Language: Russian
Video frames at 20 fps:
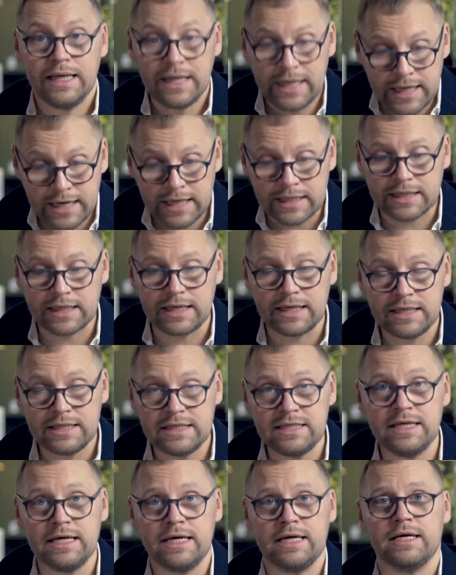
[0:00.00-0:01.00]
И эта
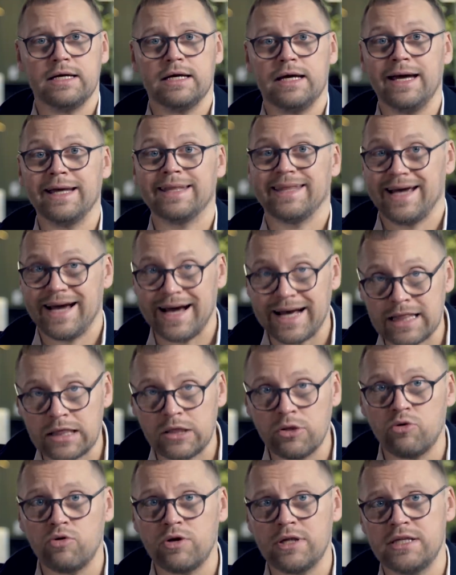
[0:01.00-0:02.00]
идея, это
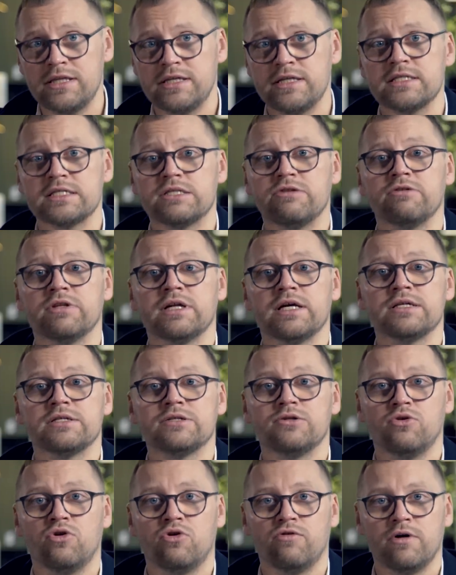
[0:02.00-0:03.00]
одно единственное
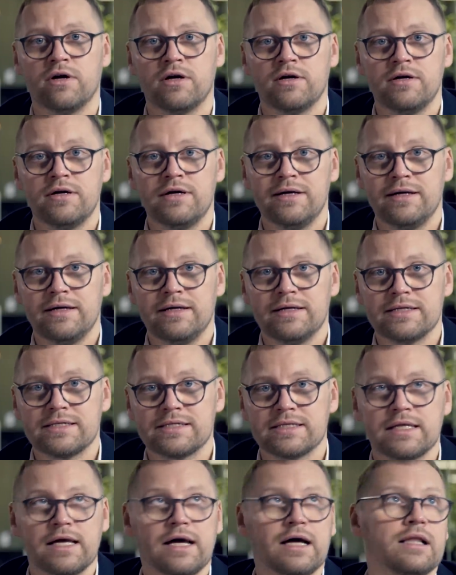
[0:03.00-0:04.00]
слово
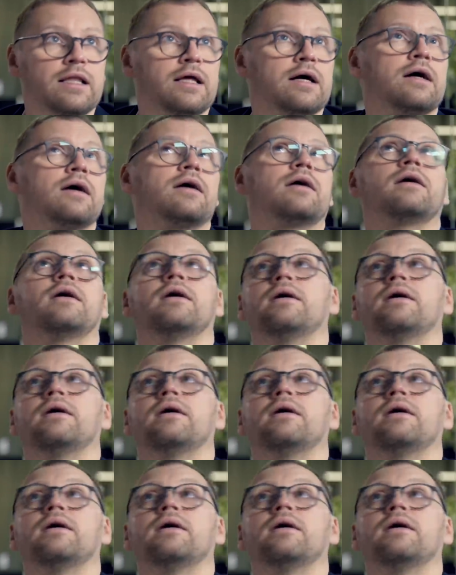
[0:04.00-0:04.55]
стало